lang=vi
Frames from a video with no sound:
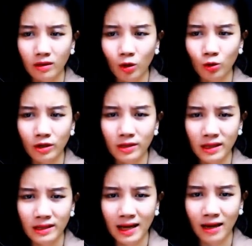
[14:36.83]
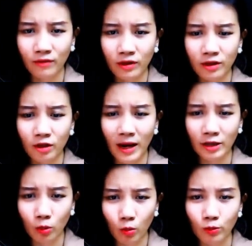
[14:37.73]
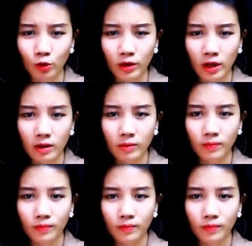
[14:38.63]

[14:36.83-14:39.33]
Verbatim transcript: Nó có chuyện xảy ra với đứa bé trong bụng rồi đấy